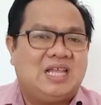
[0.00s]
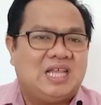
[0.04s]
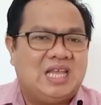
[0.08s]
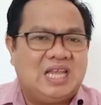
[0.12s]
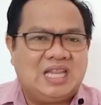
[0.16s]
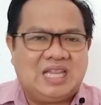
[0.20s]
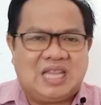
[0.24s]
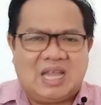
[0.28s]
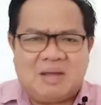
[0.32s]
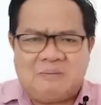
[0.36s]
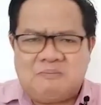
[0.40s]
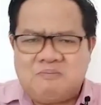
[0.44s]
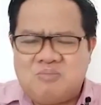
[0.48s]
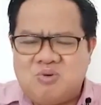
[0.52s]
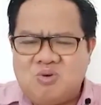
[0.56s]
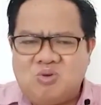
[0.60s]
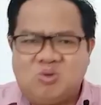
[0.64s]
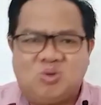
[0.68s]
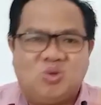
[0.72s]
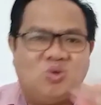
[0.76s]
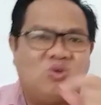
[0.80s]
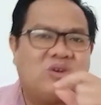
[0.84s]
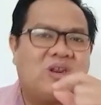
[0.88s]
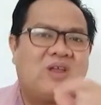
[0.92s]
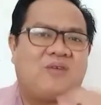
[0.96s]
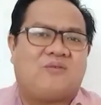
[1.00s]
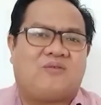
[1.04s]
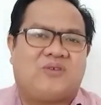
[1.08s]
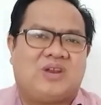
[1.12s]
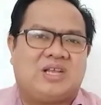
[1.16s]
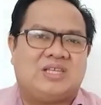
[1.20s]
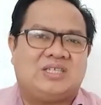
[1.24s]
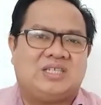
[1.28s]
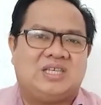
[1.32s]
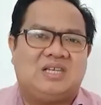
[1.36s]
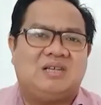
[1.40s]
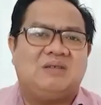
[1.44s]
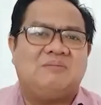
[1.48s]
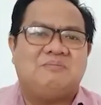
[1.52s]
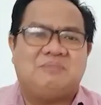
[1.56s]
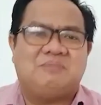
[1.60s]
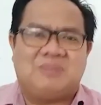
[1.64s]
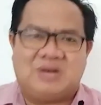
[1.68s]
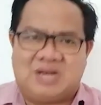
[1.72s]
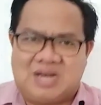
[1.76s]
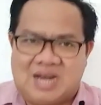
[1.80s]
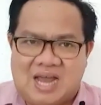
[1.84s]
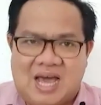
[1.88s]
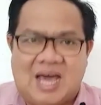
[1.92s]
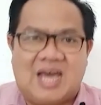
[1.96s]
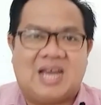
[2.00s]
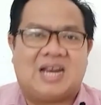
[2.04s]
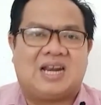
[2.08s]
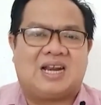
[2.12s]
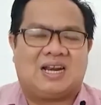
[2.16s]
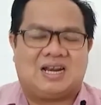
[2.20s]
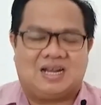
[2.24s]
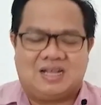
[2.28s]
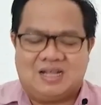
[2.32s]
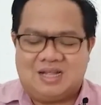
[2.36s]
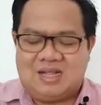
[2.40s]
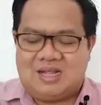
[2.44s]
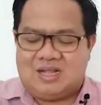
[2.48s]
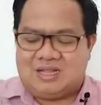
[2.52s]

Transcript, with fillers: Kita butuh refreshing benar,